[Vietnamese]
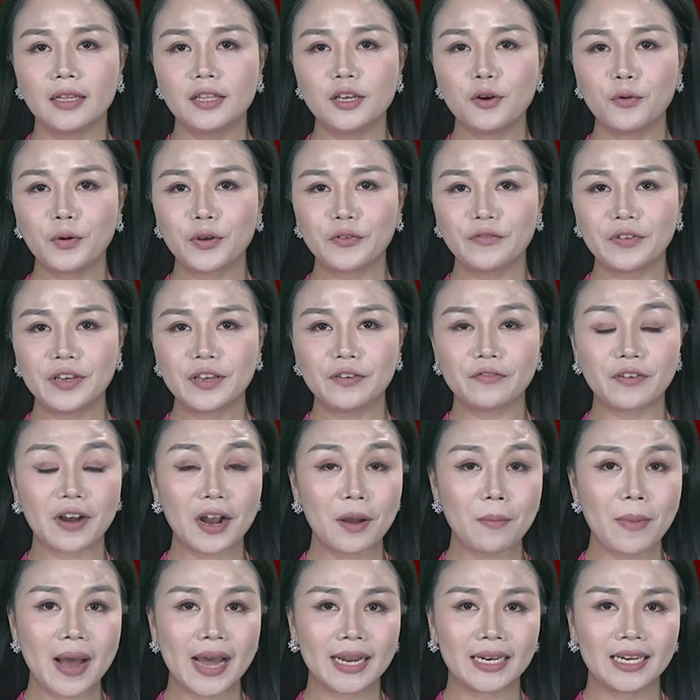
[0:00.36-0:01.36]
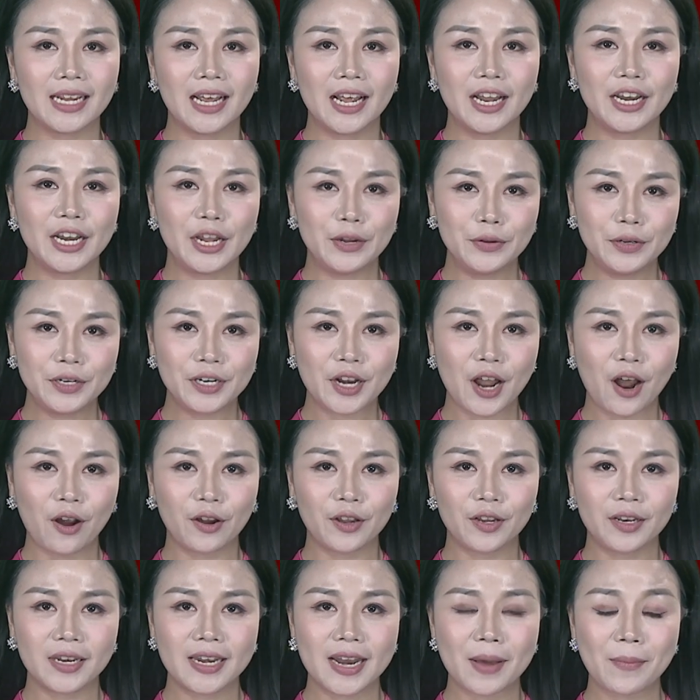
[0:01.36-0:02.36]
Thưa quý vị và các bạn, nếu như
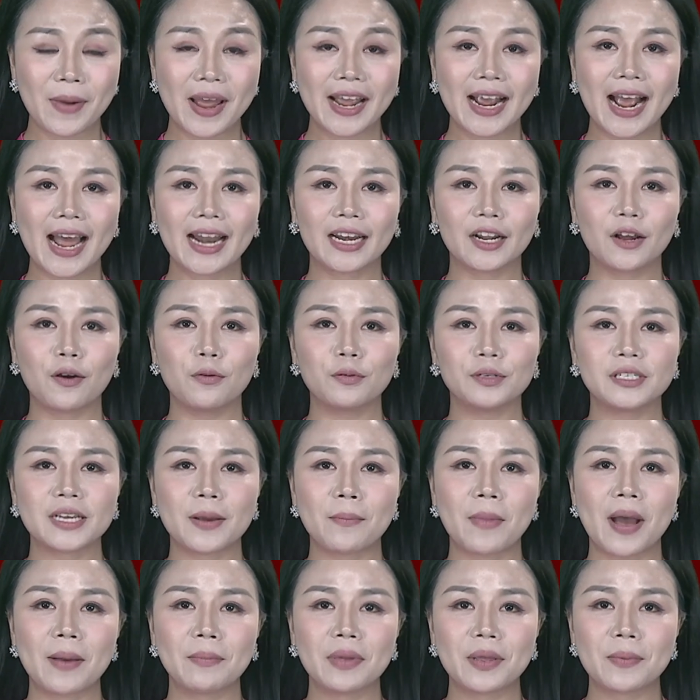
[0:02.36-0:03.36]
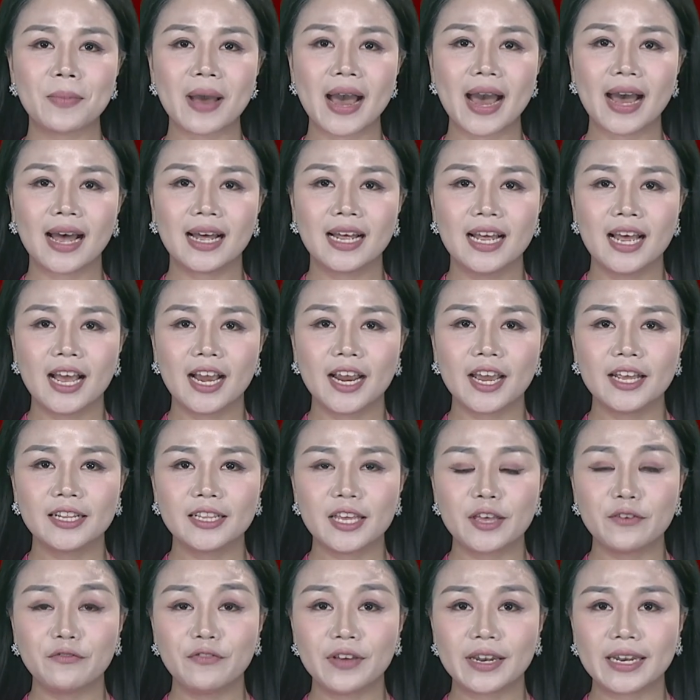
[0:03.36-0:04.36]
nói năm 2023, kinh
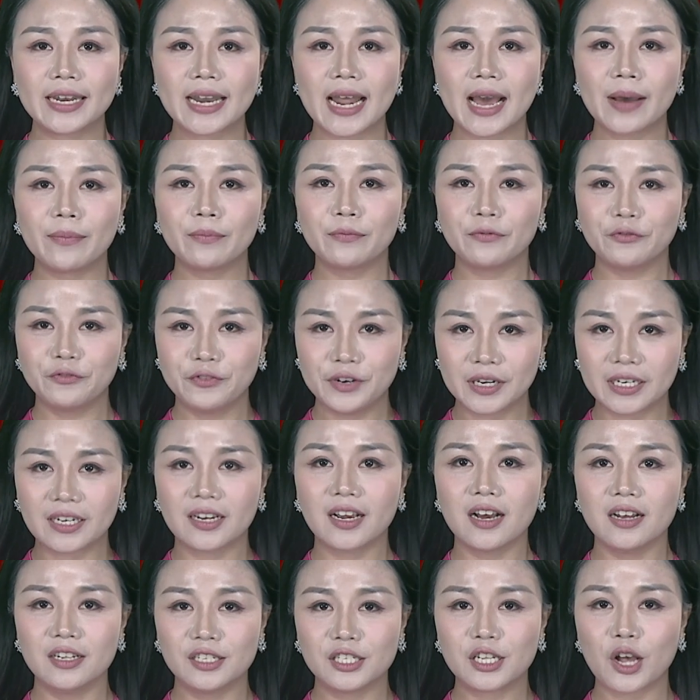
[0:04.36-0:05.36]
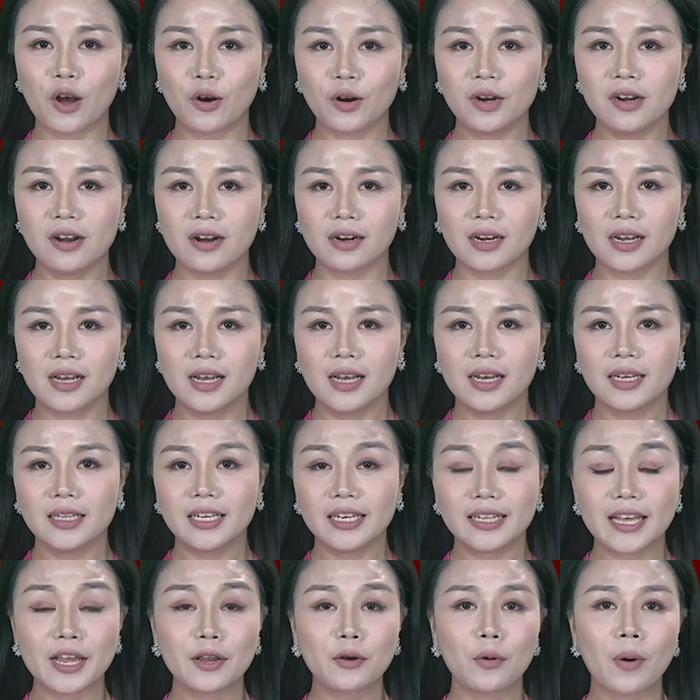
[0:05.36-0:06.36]
tế Việt Nam vượt cơn gió ngược, thì
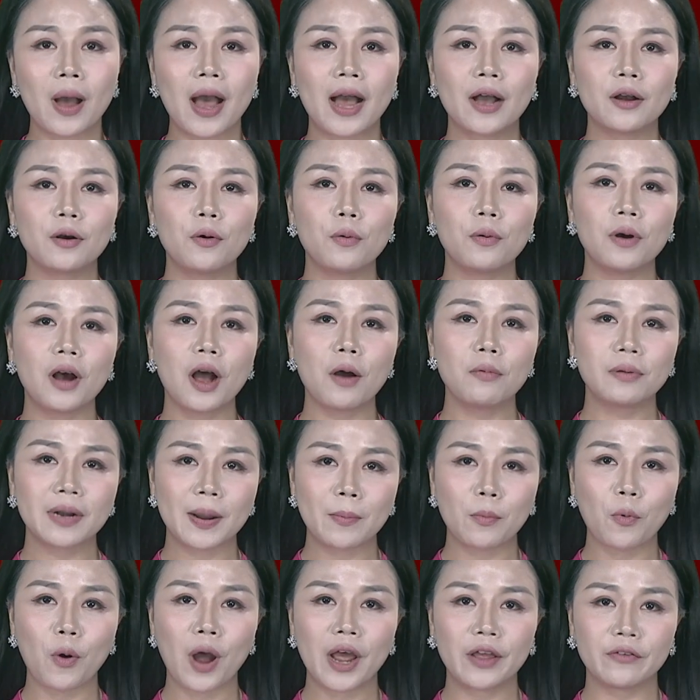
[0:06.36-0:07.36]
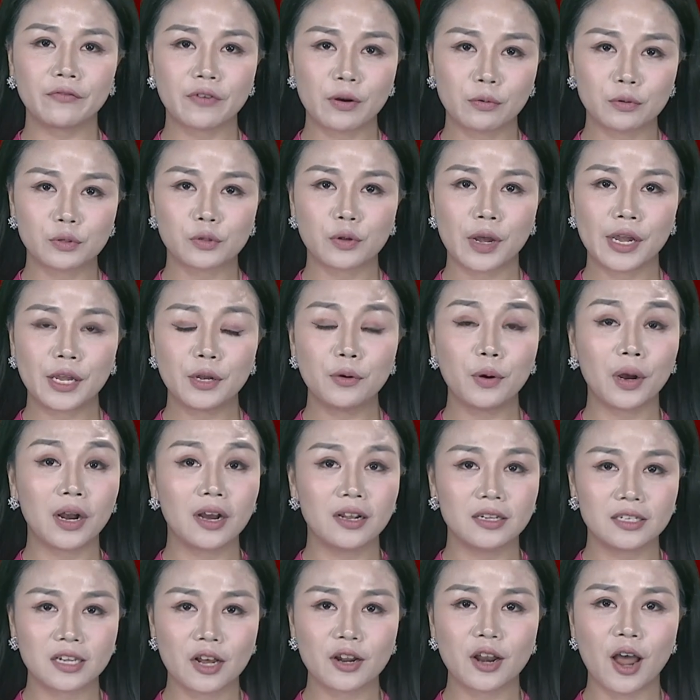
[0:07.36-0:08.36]
Thanh Hóa cũng không nằm ngoài vòng xoáy của
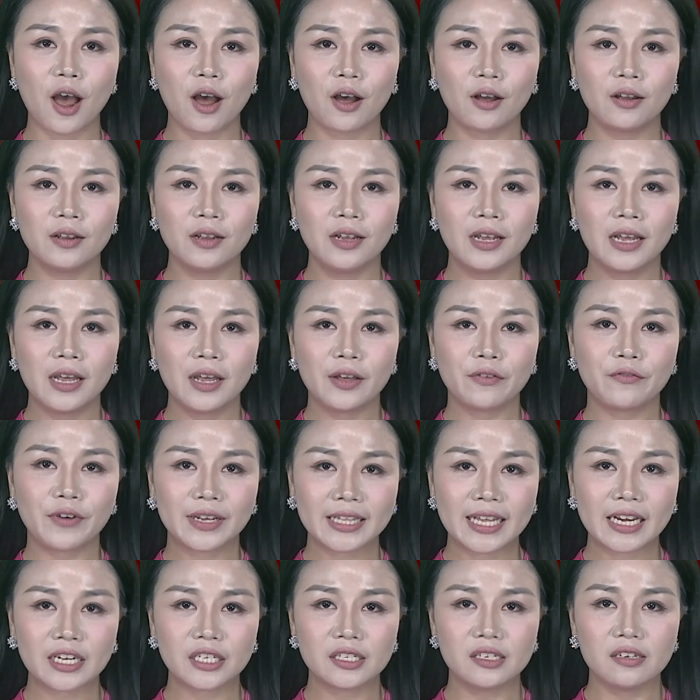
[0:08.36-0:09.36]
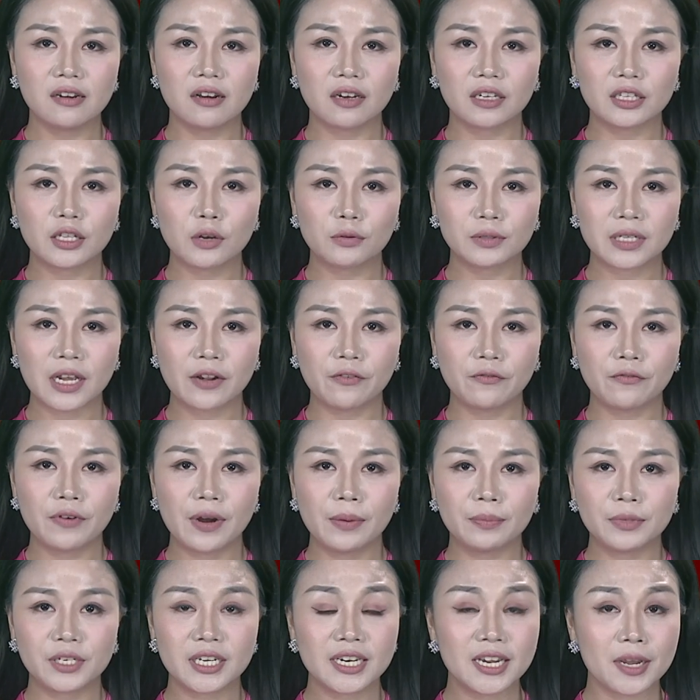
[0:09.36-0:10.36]
cơn gió đó và tăng trưởng tổng sản
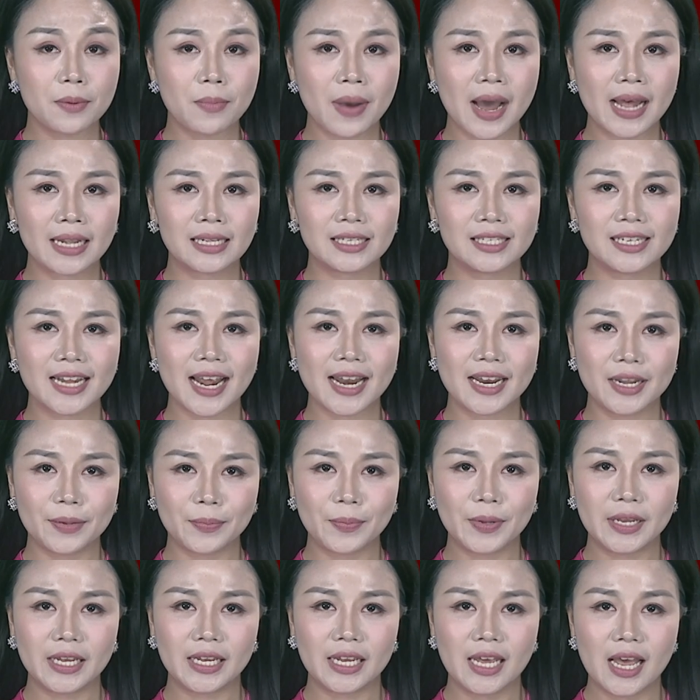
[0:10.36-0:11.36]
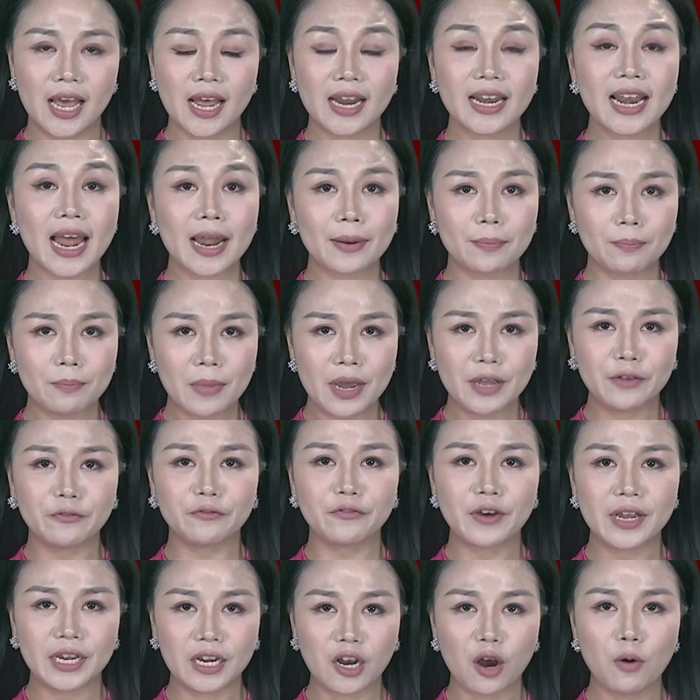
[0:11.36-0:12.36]
phẩm trên địa bàn GDP đạt
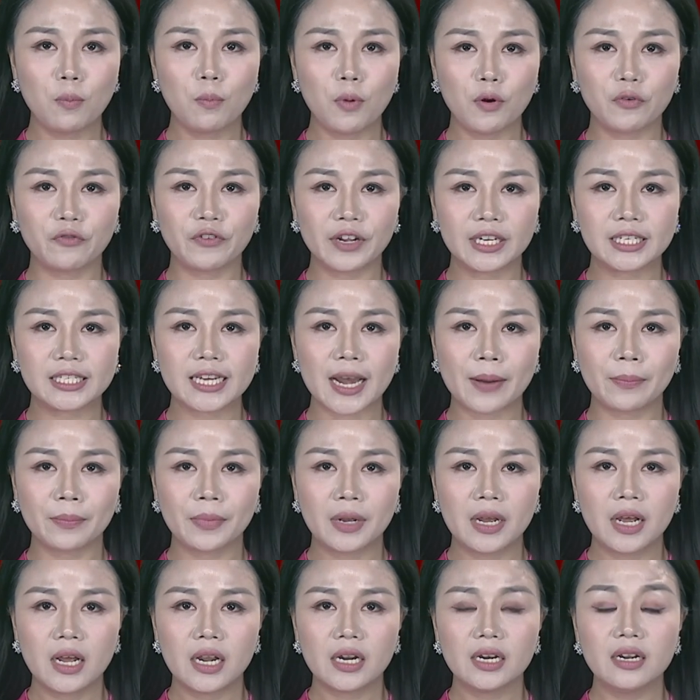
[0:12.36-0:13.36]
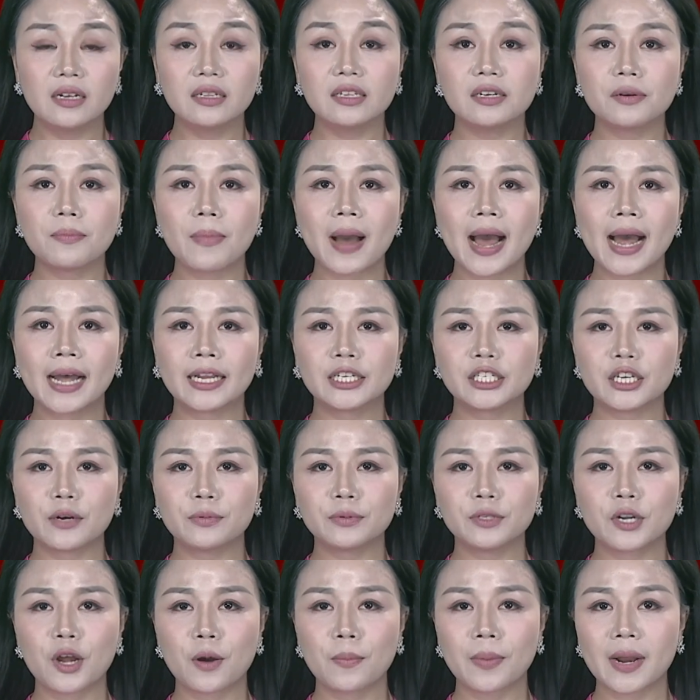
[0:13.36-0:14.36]
7,01%, đứng thứ ba
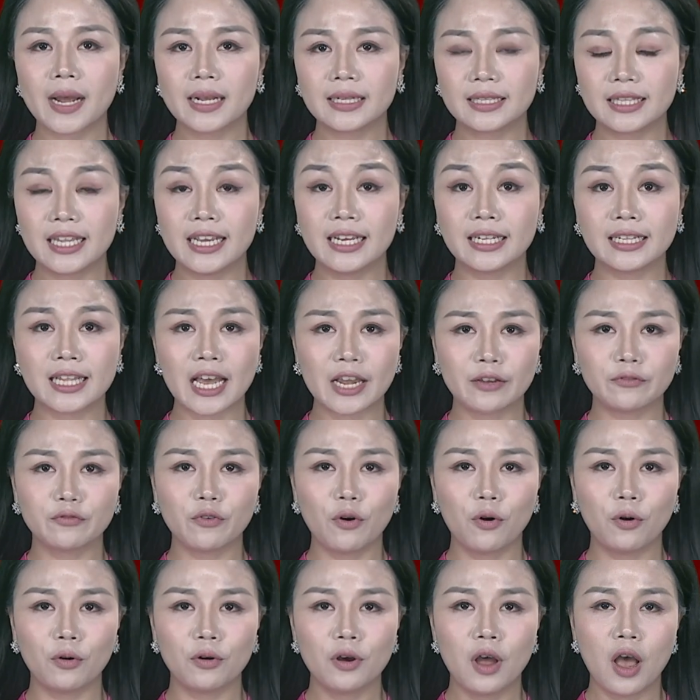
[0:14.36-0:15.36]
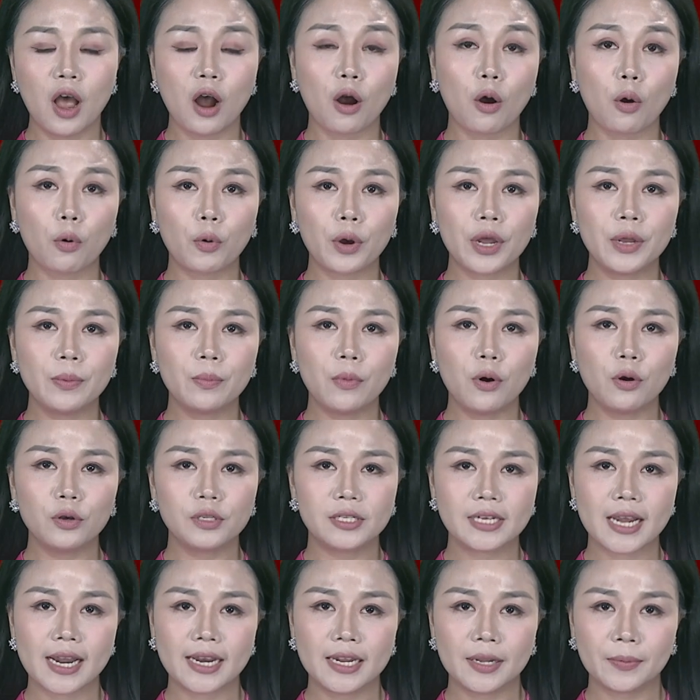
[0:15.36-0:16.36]
trong nhóm các tỉnh thành phố có quy mô
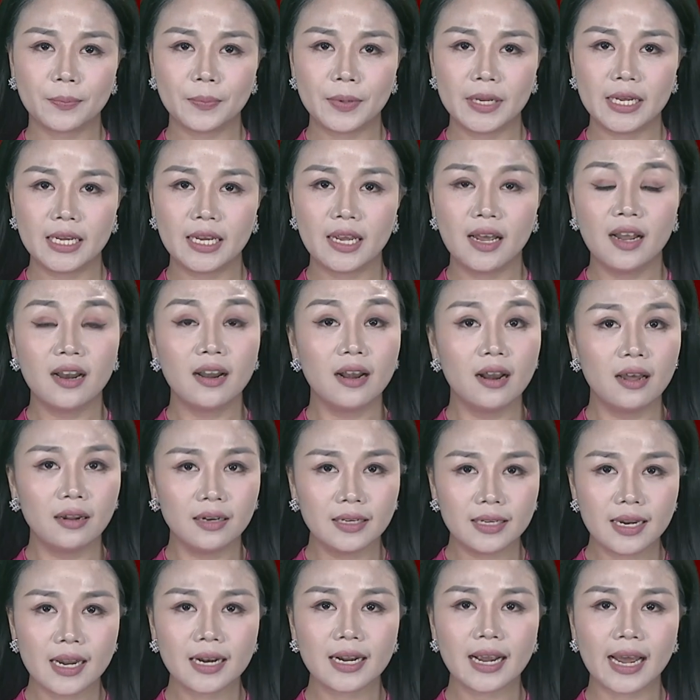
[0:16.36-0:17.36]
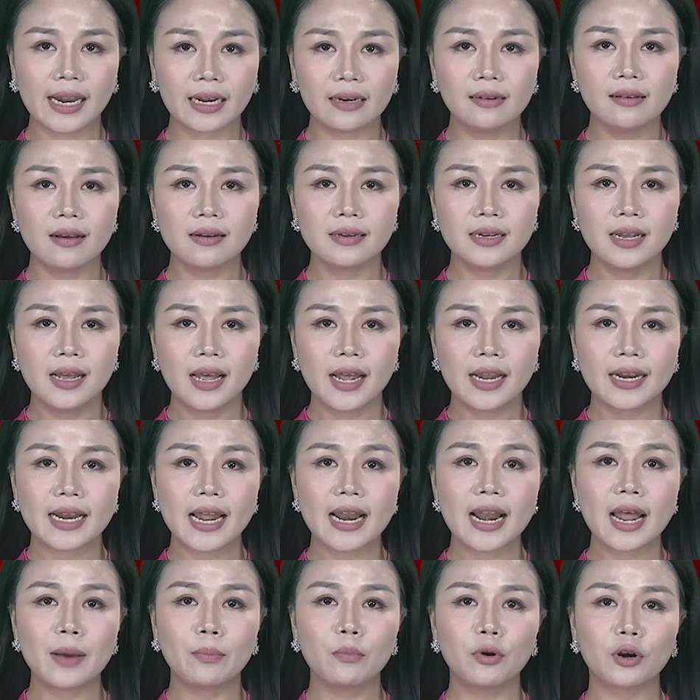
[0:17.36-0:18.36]
GDP lớn nhất cả nước, đã
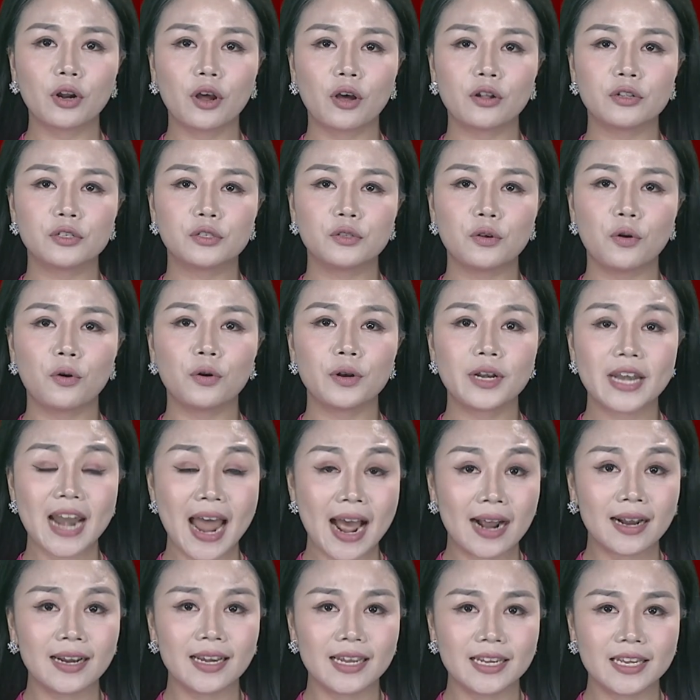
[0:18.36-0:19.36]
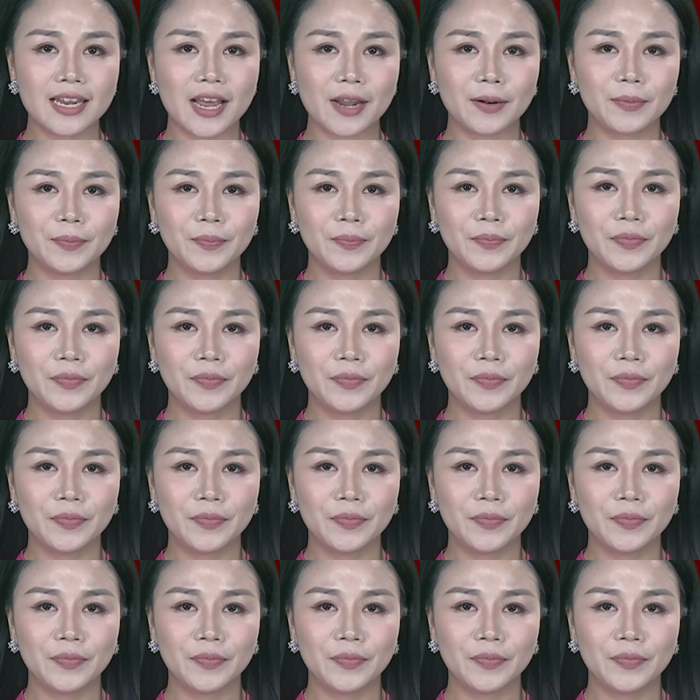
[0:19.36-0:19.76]
là một con số đáng ghi nhận.